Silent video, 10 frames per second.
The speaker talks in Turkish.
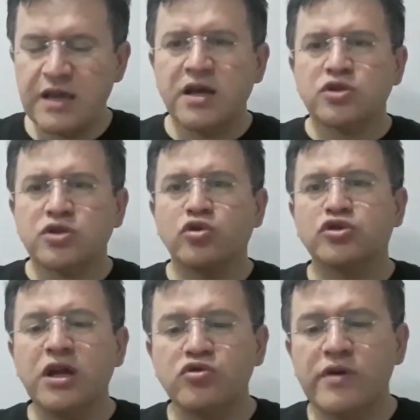
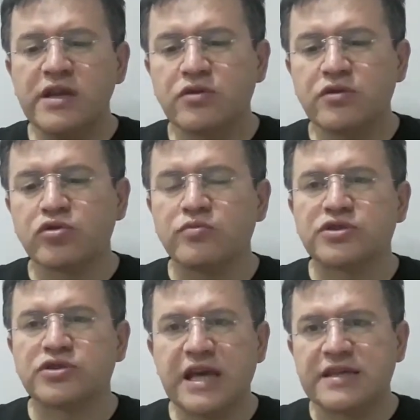Sosyal Güvenlik Kurumu
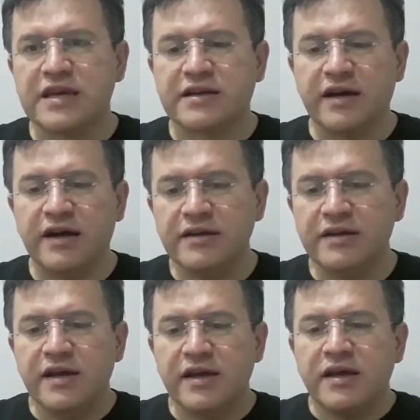SGK
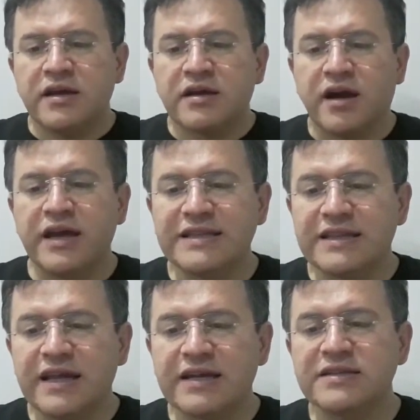
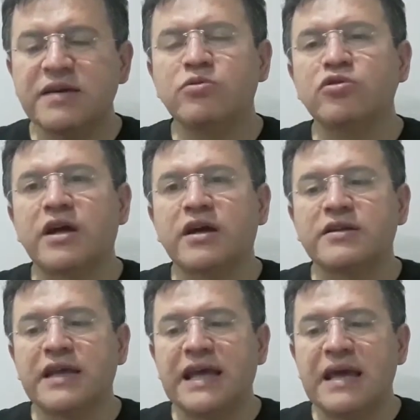kayıtlarında
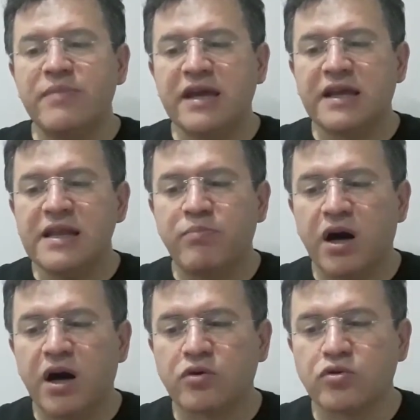bulunan emekli
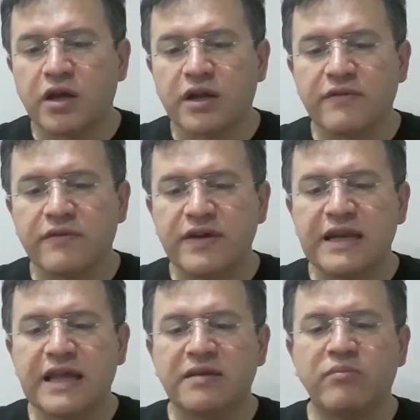bağkurlara
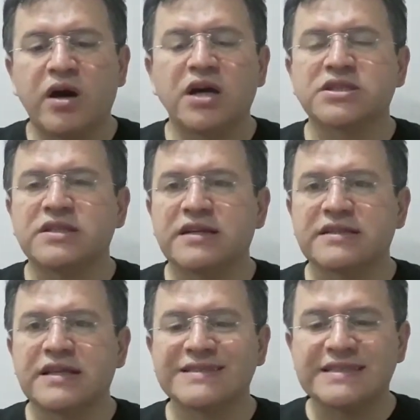verilen
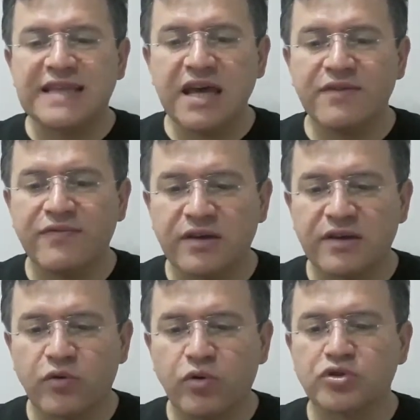maaşlarda sehven
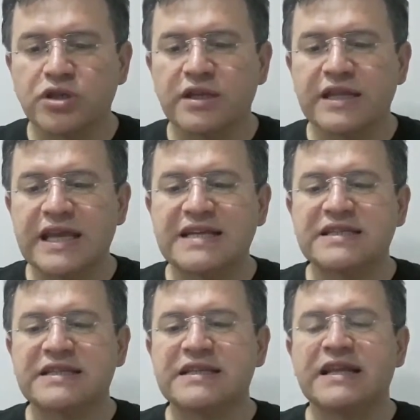oluşan
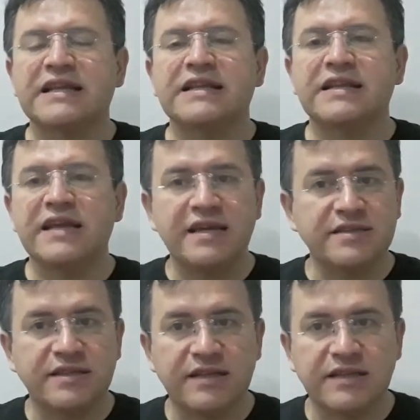eksiklikleri,
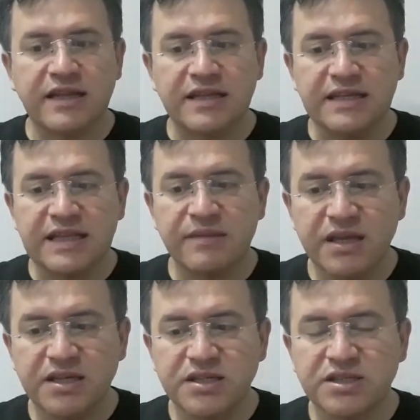eksiklikleri
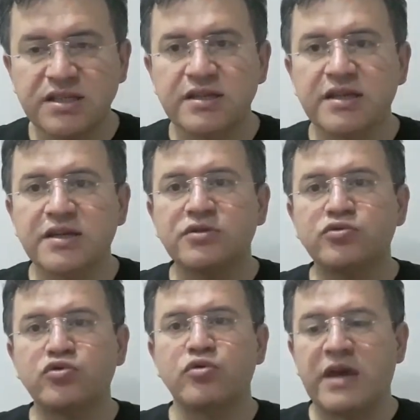gidermek için
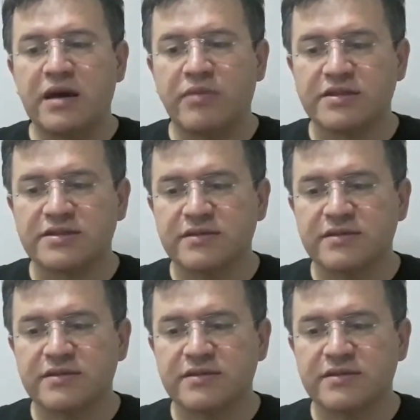düğmeye bastı.